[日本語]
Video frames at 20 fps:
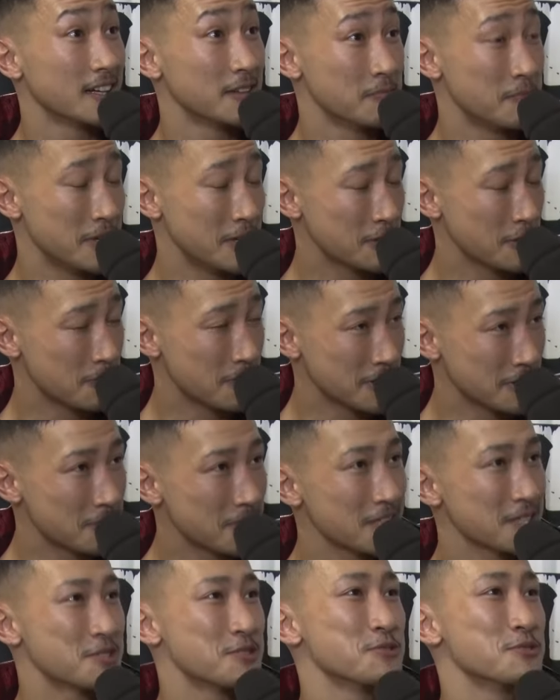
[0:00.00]
ベルトバック
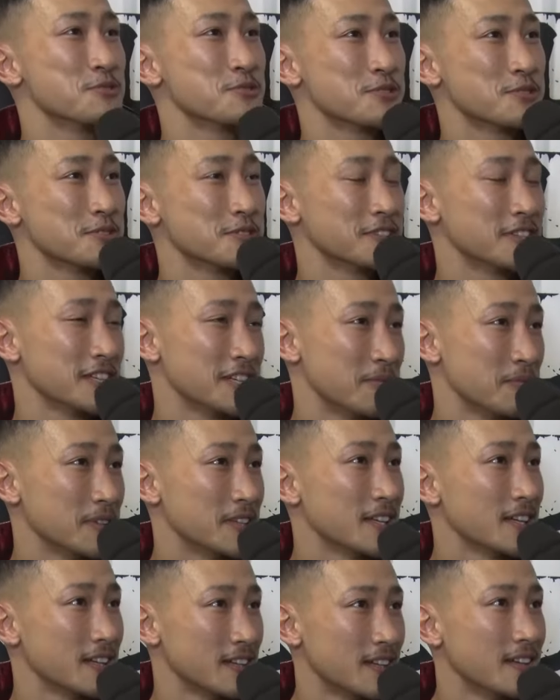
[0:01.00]
まで集中するって決め
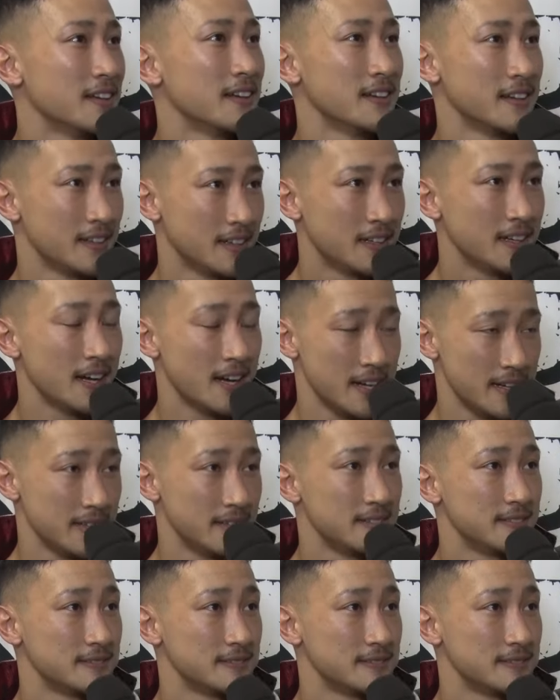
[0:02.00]
てたんではい